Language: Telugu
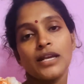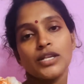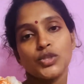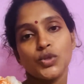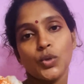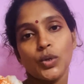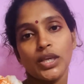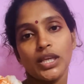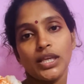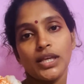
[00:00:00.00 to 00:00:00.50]

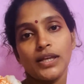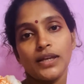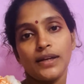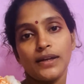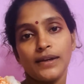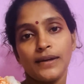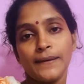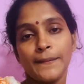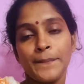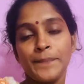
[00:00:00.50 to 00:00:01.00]
సో ఇంకా
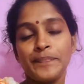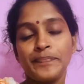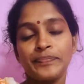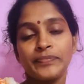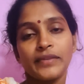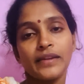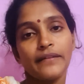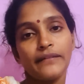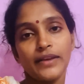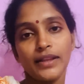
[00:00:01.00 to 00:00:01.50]

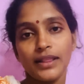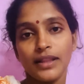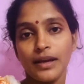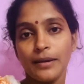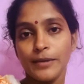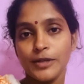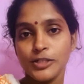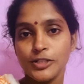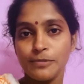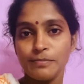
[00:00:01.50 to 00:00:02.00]

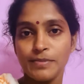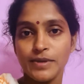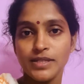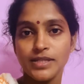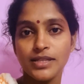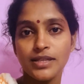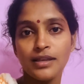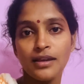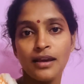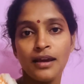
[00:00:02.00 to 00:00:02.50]
వెళ్దామని చెప్పేసి